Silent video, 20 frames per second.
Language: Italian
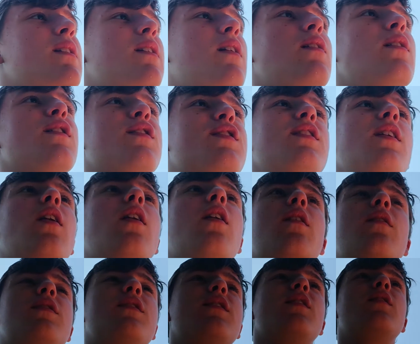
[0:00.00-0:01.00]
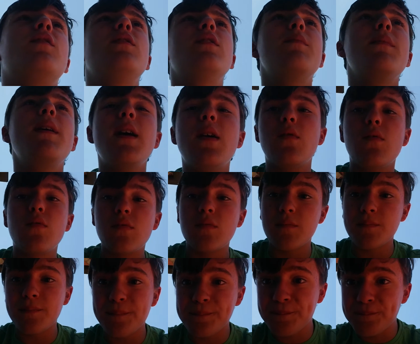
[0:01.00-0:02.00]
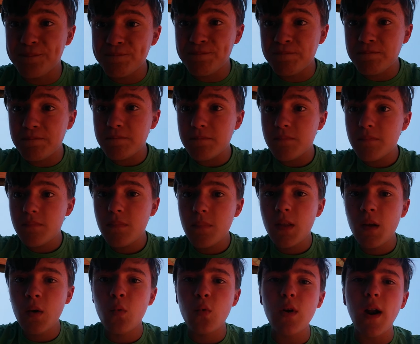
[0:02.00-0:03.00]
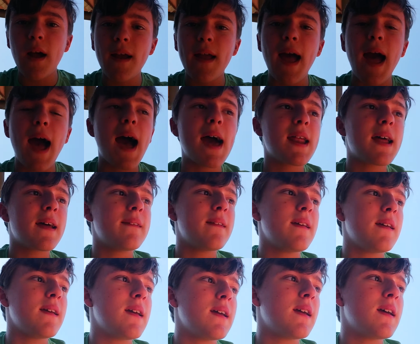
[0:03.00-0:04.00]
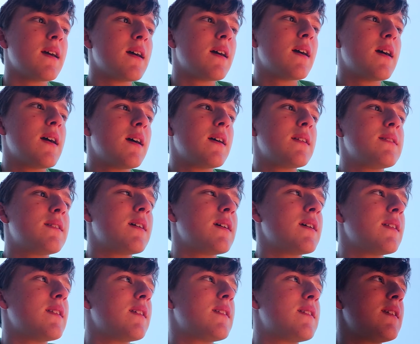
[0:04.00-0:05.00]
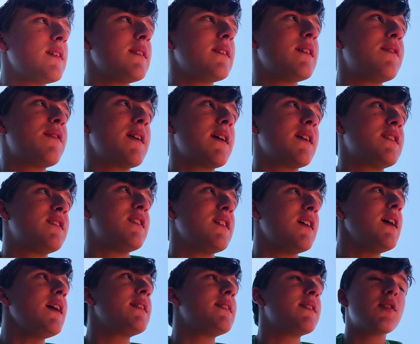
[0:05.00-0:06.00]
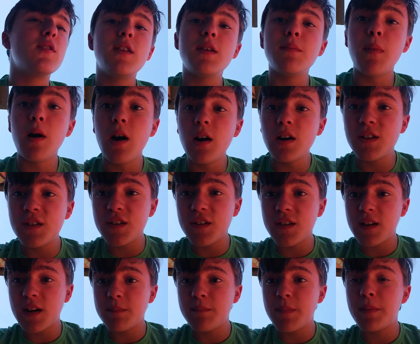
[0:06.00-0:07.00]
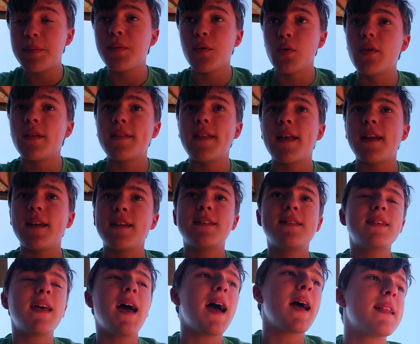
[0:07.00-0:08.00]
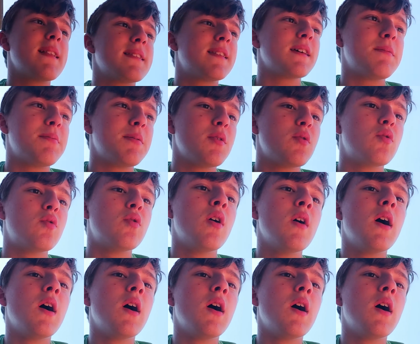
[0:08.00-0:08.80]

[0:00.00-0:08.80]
mm, non lo so secondo me un, una gara di di, di, sì, di, freccette o di bocce sarebbe più interessante, più